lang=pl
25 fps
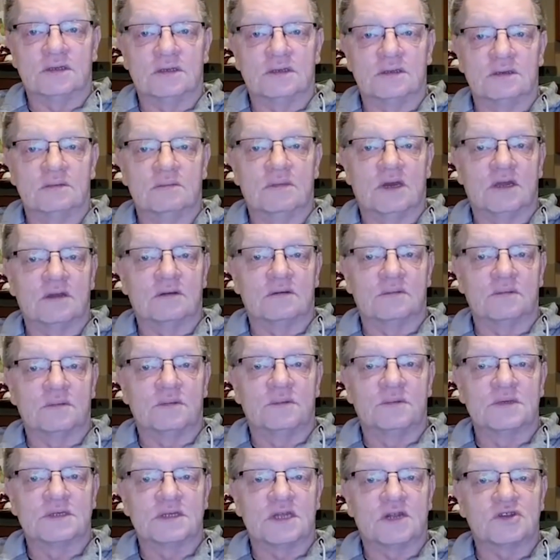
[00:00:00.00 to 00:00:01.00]
mają
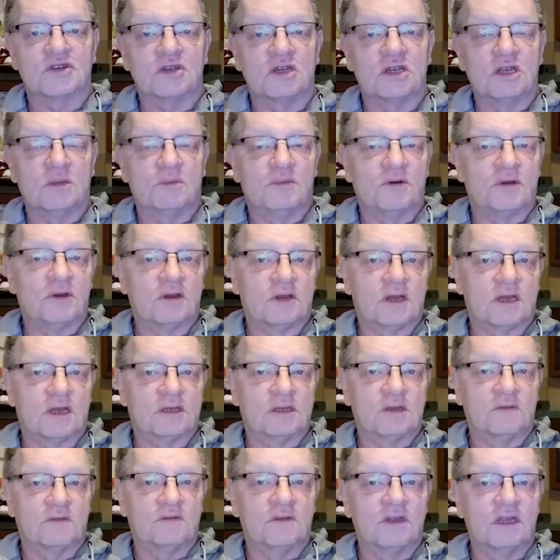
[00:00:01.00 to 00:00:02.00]
znaczenie
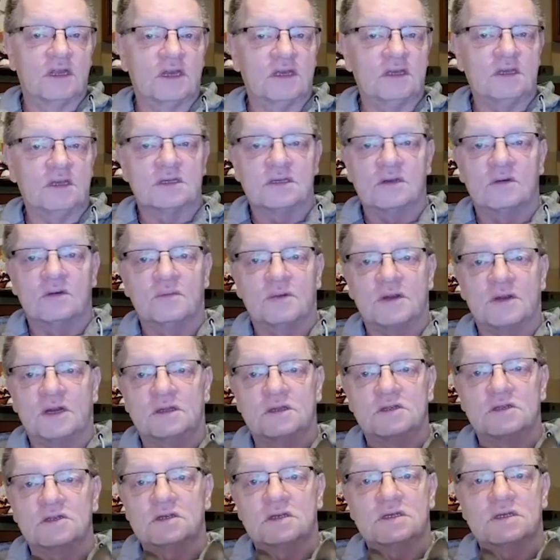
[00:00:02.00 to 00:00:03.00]
pejoratywne i są
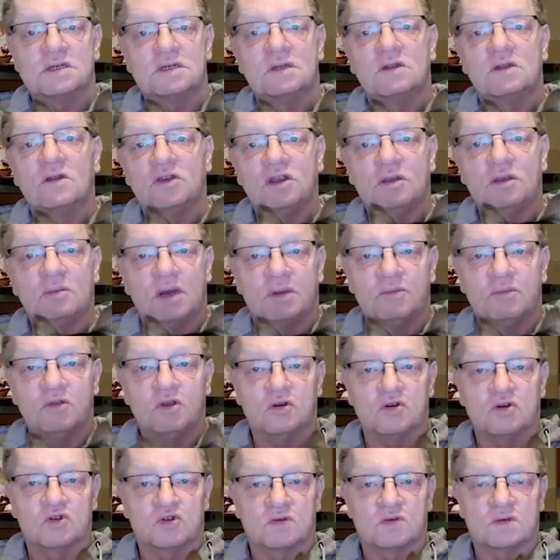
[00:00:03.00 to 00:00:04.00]
praktycznie
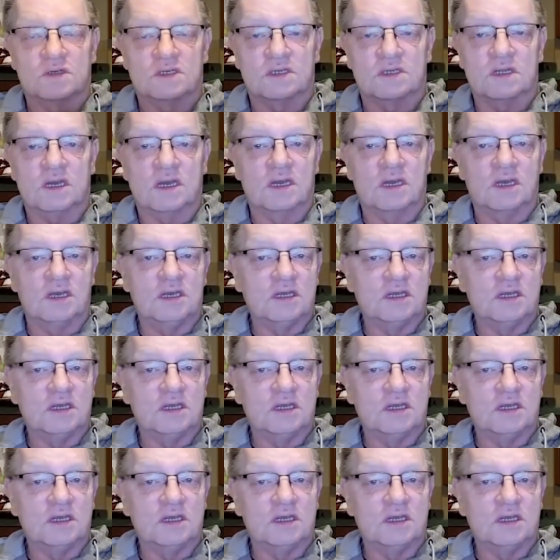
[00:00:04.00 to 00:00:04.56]
synonimami oszusta.